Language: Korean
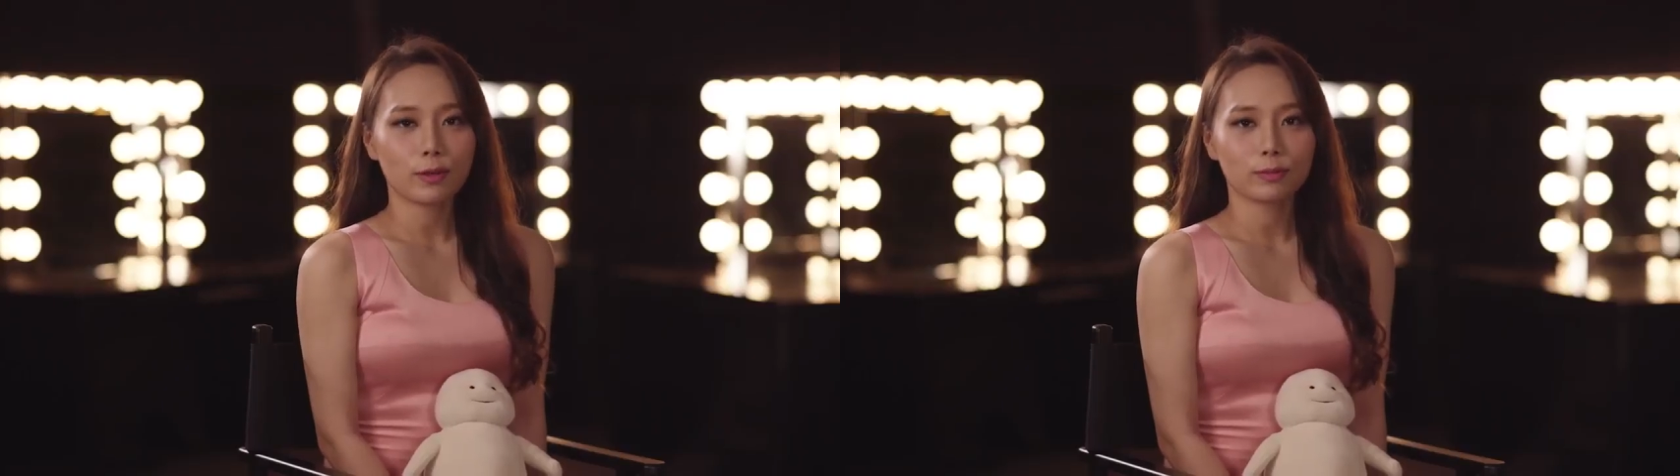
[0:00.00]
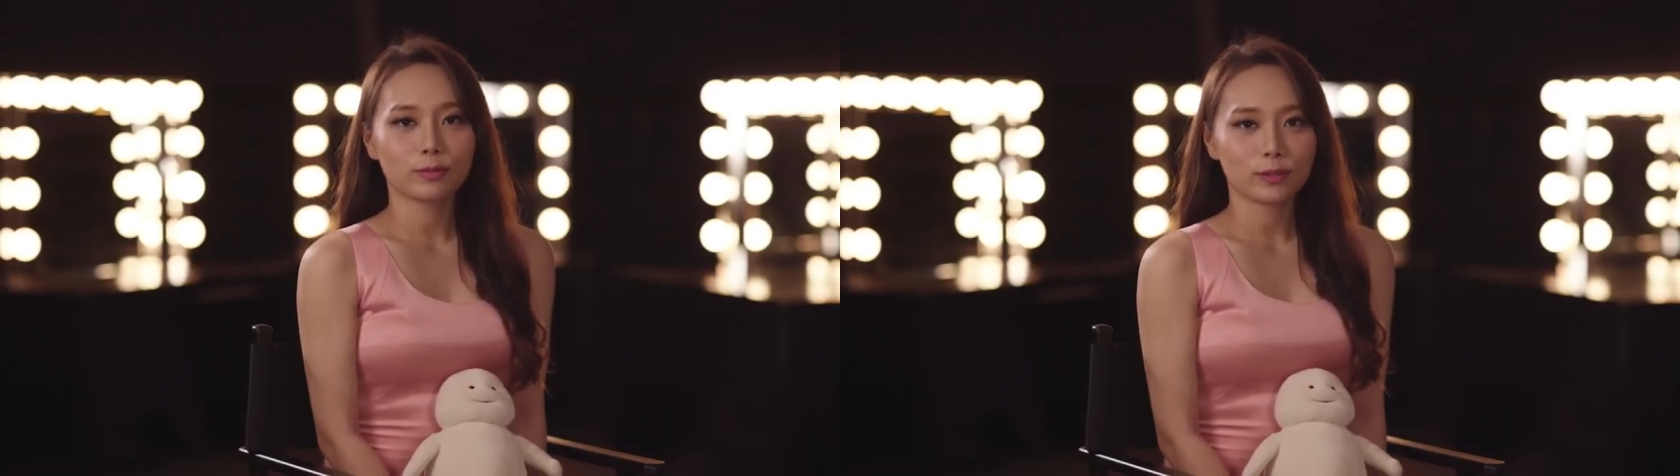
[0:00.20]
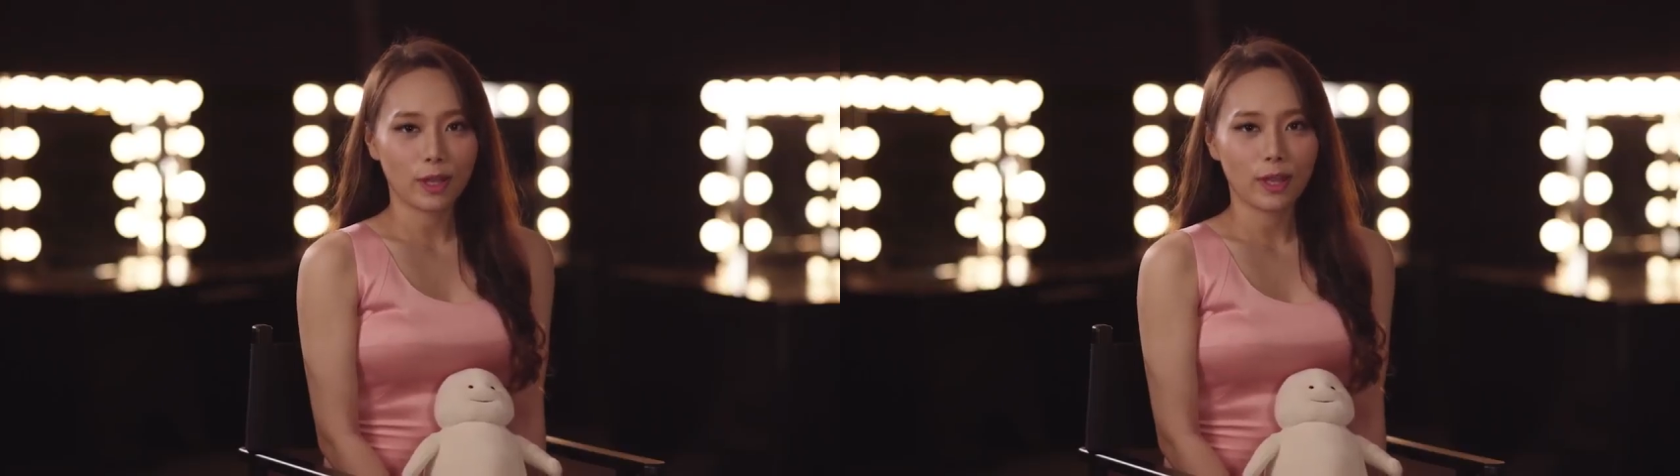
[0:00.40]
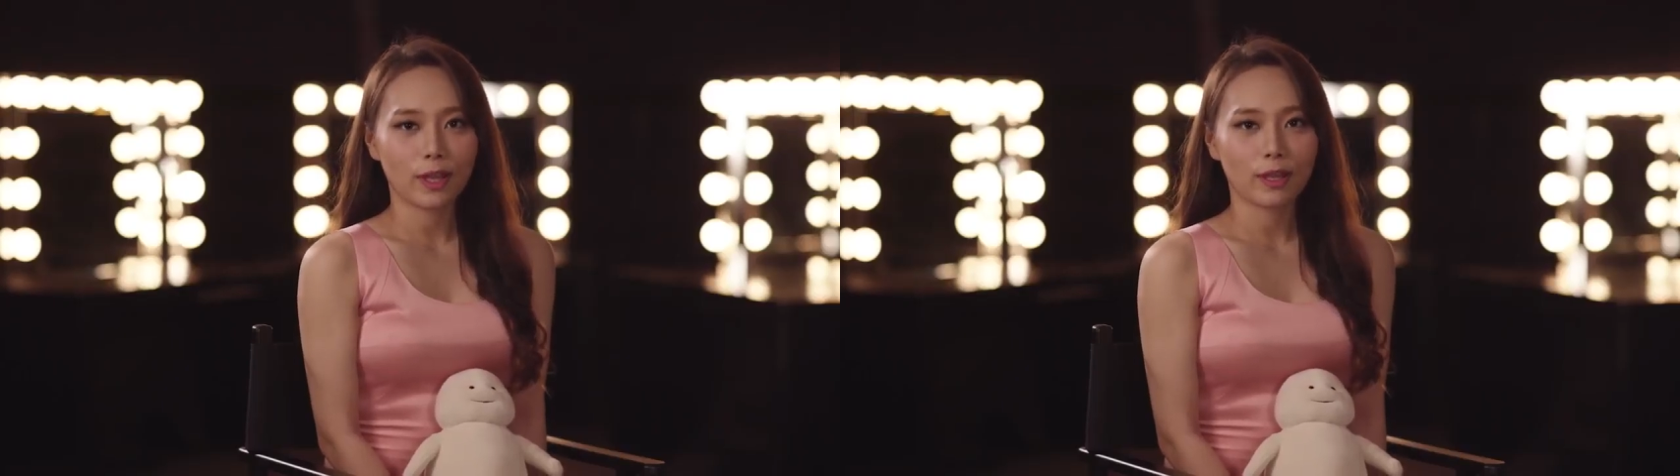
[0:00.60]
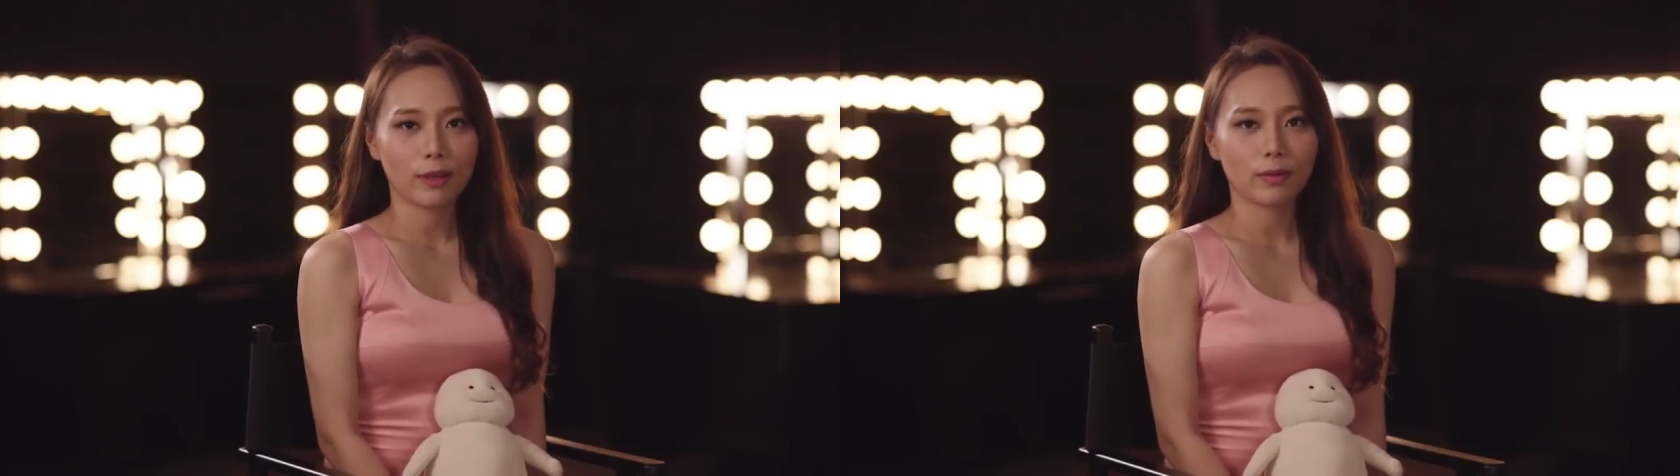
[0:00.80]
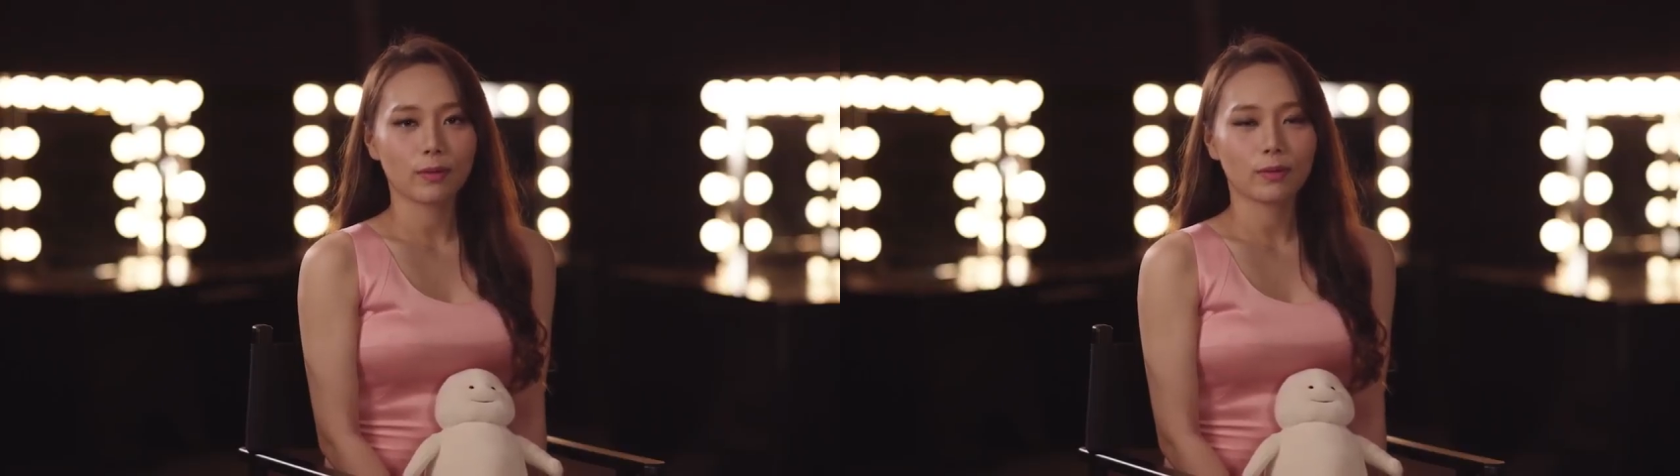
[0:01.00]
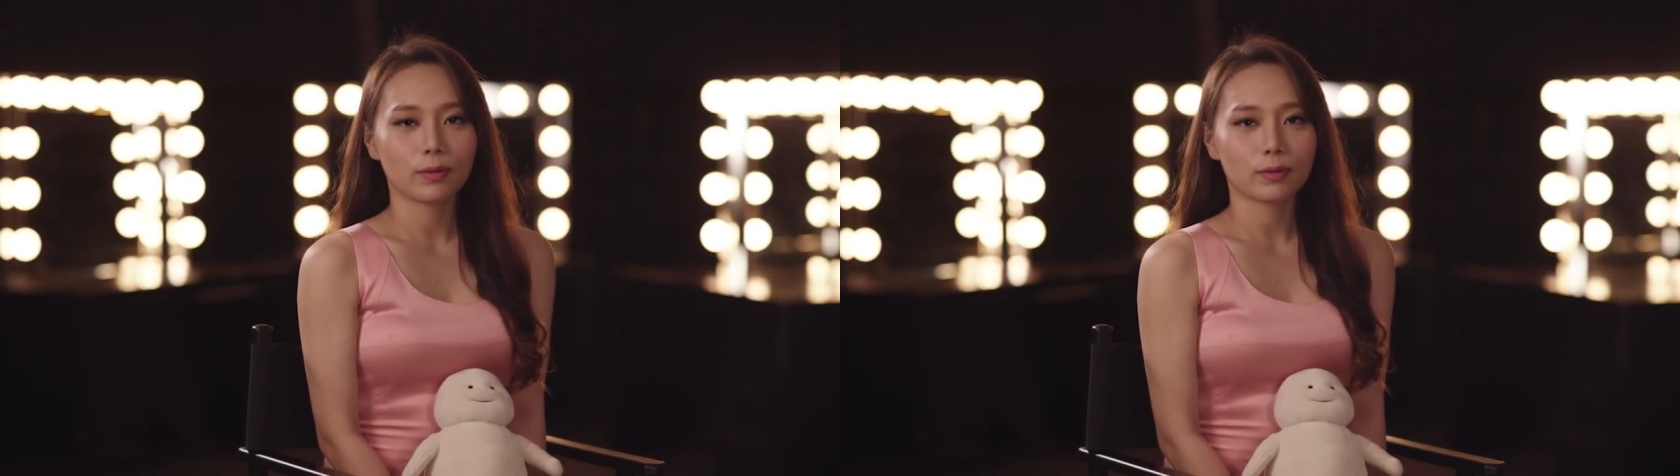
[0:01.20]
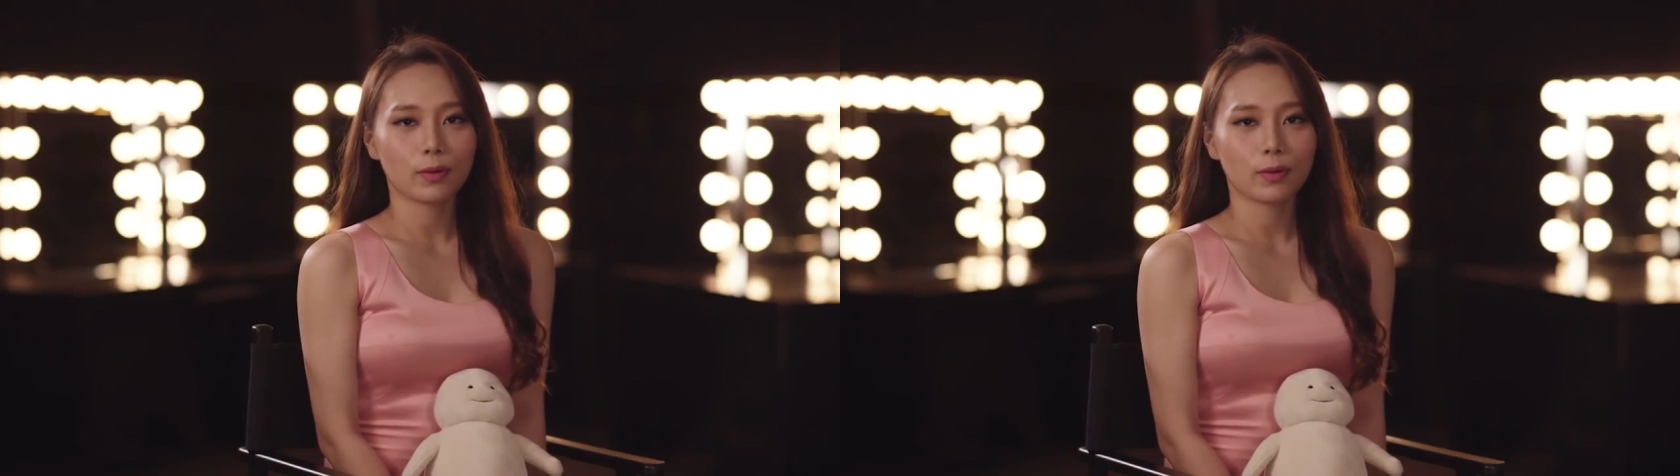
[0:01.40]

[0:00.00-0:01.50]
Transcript: 덕분에 어,